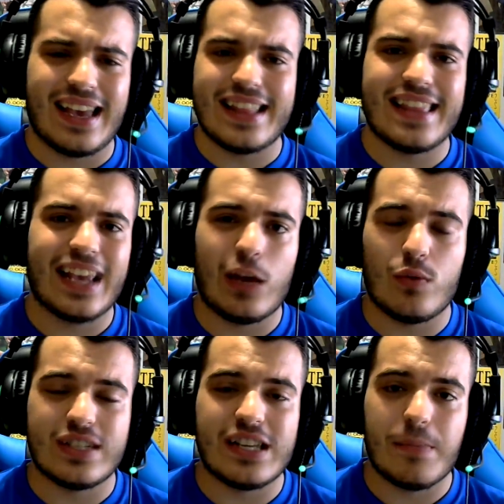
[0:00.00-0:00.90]
gente que
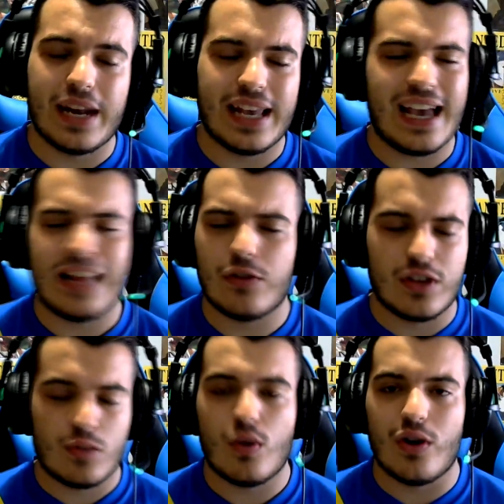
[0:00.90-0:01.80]
no es ni pareja,
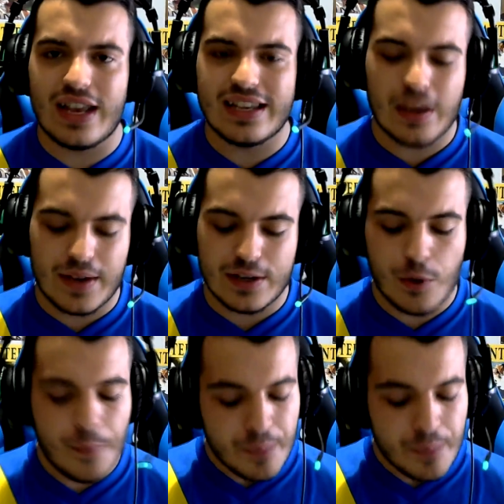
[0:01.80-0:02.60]
entonces, bueno, ya sabéis, ¿no?